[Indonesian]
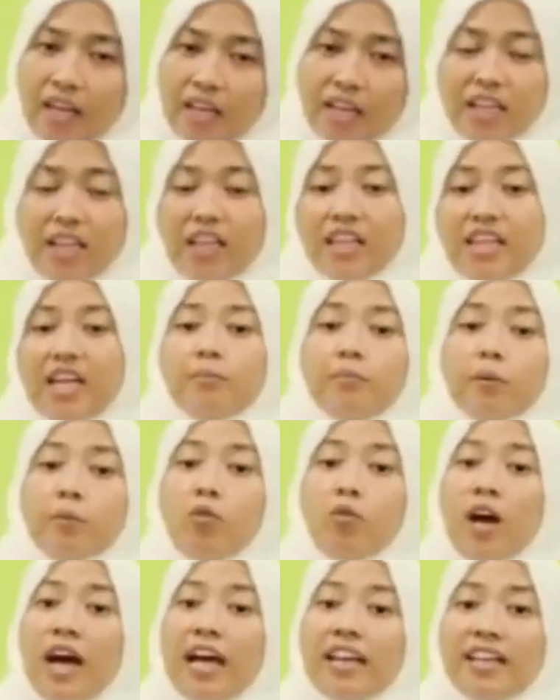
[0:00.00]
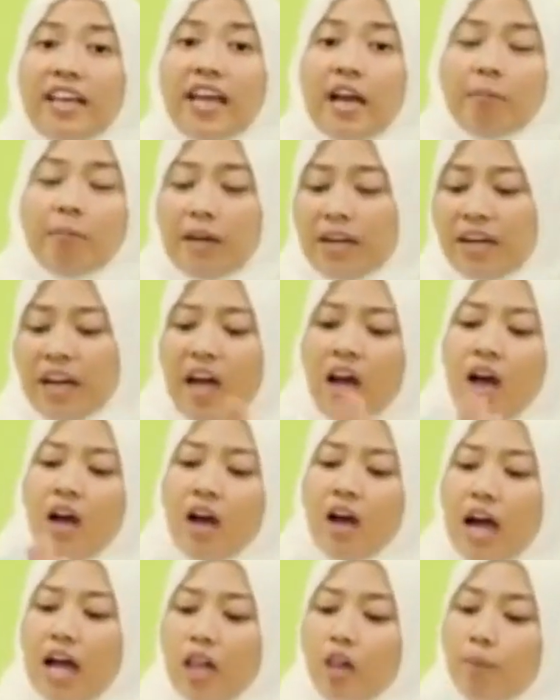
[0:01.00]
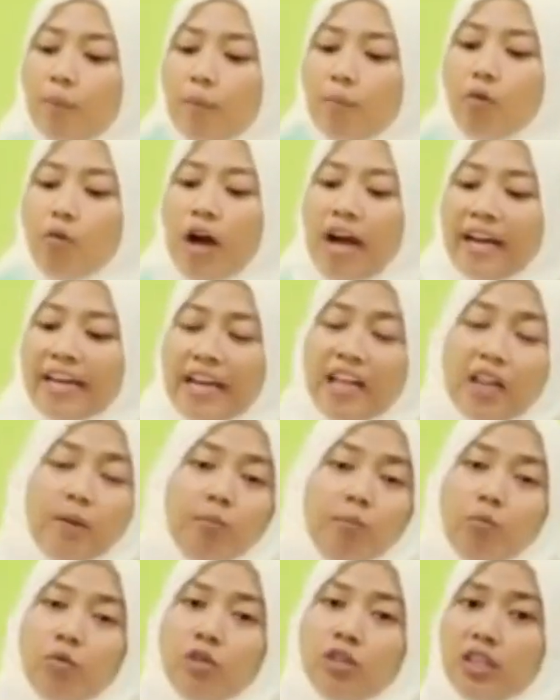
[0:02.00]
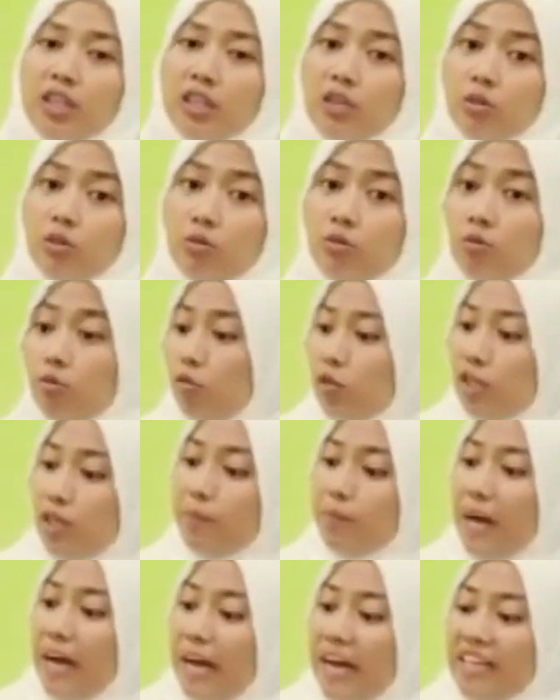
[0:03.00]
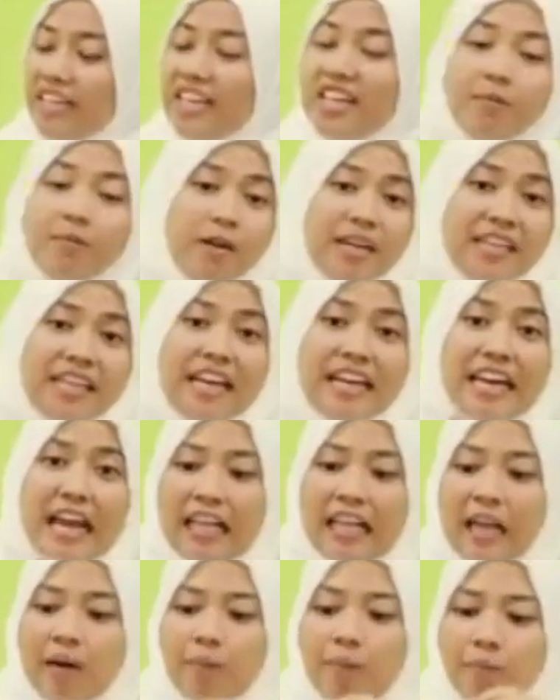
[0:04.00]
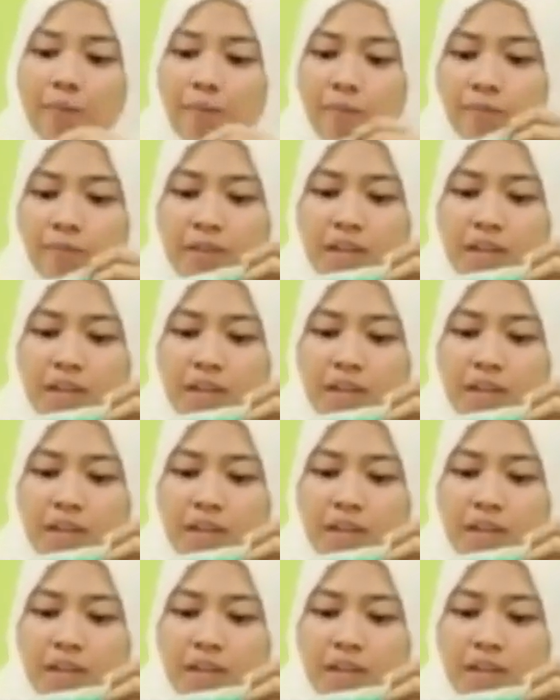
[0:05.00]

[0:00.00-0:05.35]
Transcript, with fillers: Kita lihat permukaannya yang mana. Kalau permukaan yang lembut itu dipakainya di bagian dalam.